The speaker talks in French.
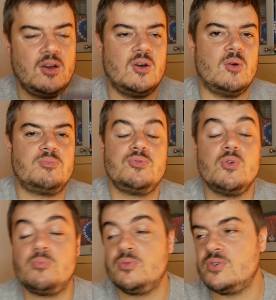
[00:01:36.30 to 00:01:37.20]
Euh,
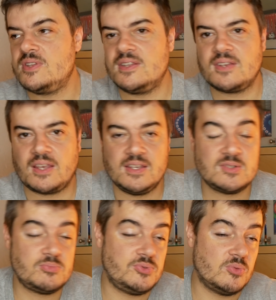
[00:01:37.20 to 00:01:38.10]
Puyo Puyo
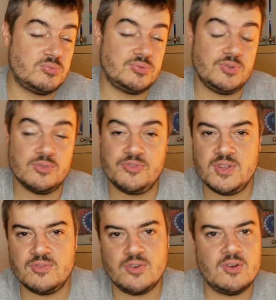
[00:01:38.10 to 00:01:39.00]
Tetris, Puyo Puyo
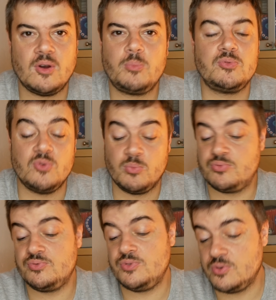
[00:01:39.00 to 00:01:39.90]
Fever, Puyo
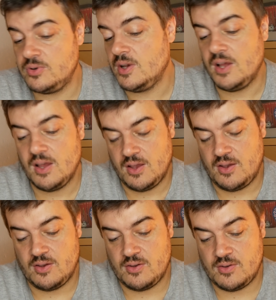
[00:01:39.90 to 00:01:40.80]
Puyo.
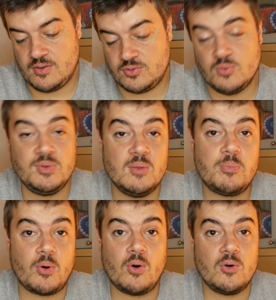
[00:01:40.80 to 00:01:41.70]
Euh, depuis le
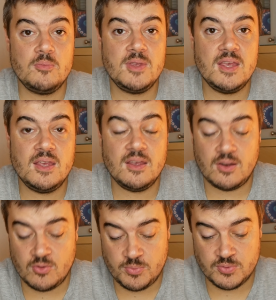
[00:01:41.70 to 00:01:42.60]
premier
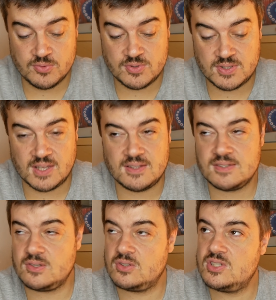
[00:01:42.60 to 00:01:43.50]
opus qui était
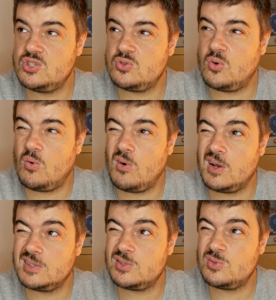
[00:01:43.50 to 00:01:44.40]
sorti, je
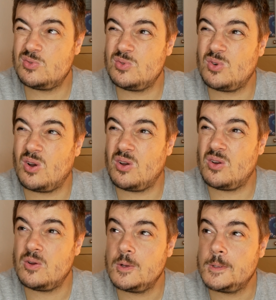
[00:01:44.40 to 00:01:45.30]
crois, sur euh,